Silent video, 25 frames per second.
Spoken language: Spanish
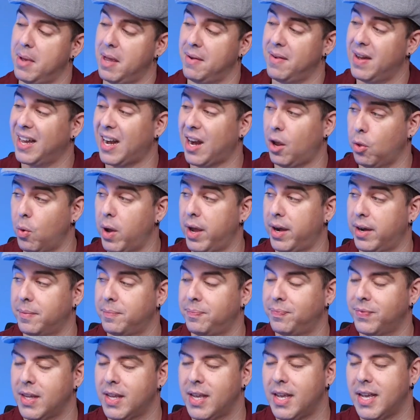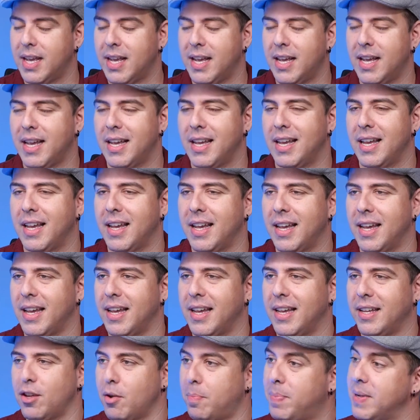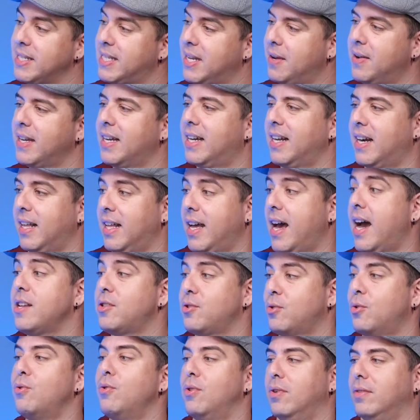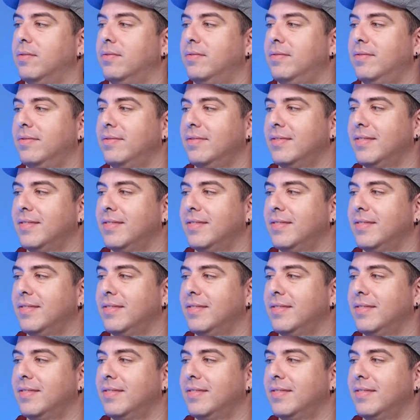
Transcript: iba a graduar. ellos pensaban que era de high school.